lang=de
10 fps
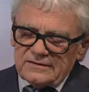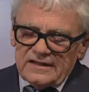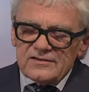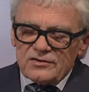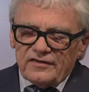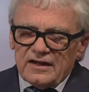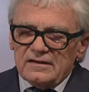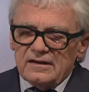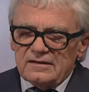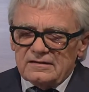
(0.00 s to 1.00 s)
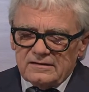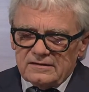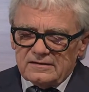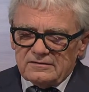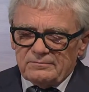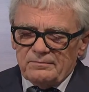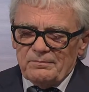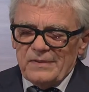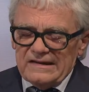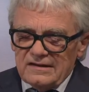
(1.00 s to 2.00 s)
insofern
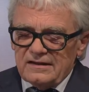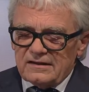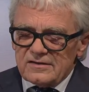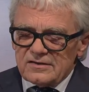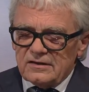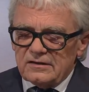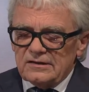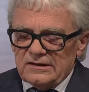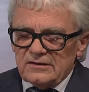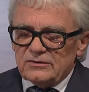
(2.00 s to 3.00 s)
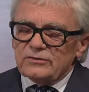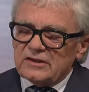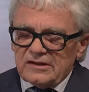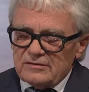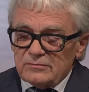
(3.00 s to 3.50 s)
bin ich also unter dem